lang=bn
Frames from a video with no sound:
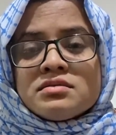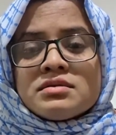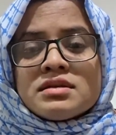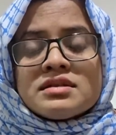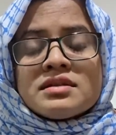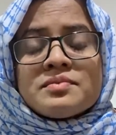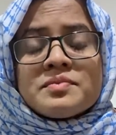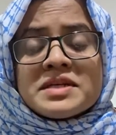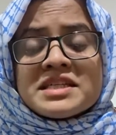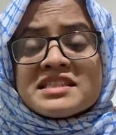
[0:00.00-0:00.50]

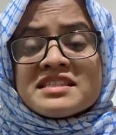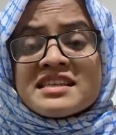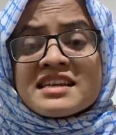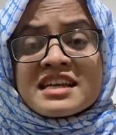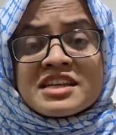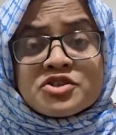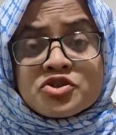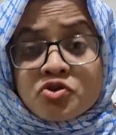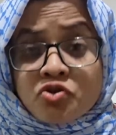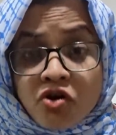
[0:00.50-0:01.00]
তাদের বেসিক
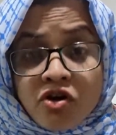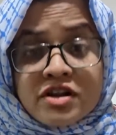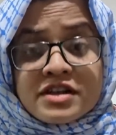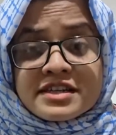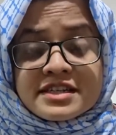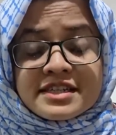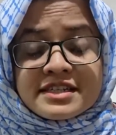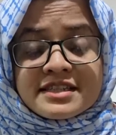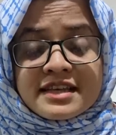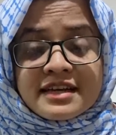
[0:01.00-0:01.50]
কিছু
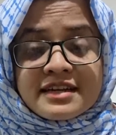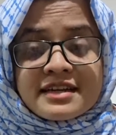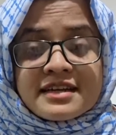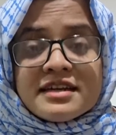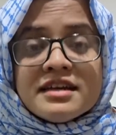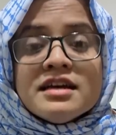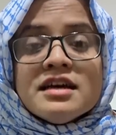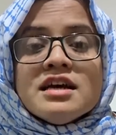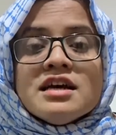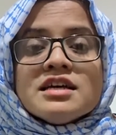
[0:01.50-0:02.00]
কোয়ালিটি থাকে
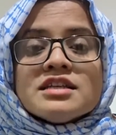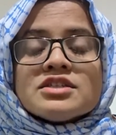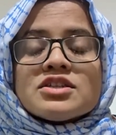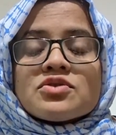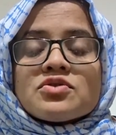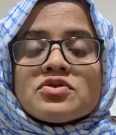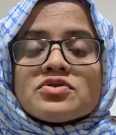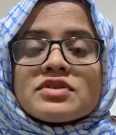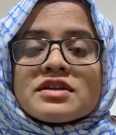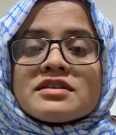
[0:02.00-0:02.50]

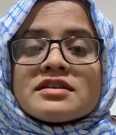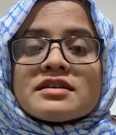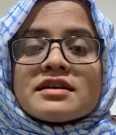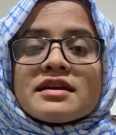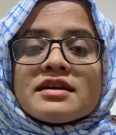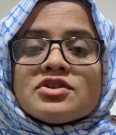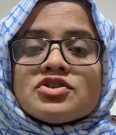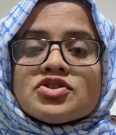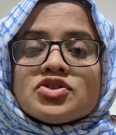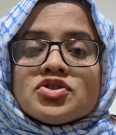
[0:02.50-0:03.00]
যেগুলো তাদেরকে